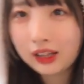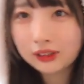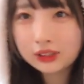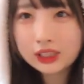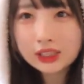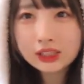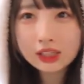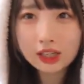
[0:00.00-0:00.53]
あ
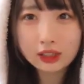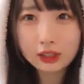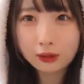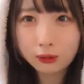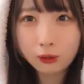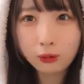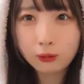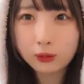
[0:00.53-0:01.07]
の静か
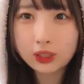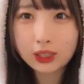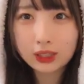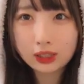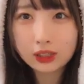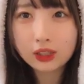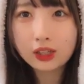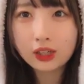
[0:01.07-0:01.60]
に乗ろうみ
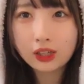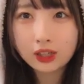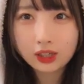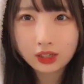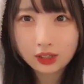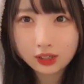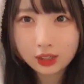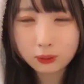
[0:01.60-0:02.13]
たいな
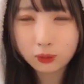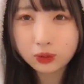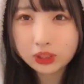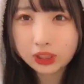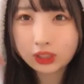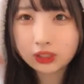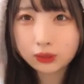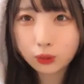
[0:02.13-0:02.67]
気
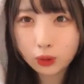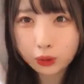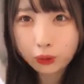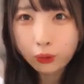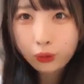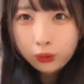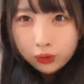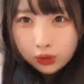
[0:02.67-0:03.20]
持ちがすご
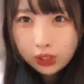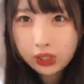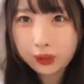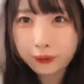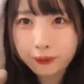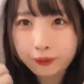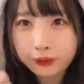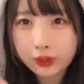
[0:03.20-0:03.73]
い多く
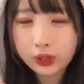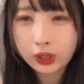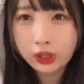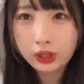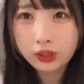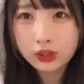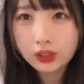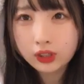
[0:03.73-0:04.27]
てだ
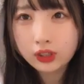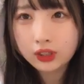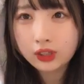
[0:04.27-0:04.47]
から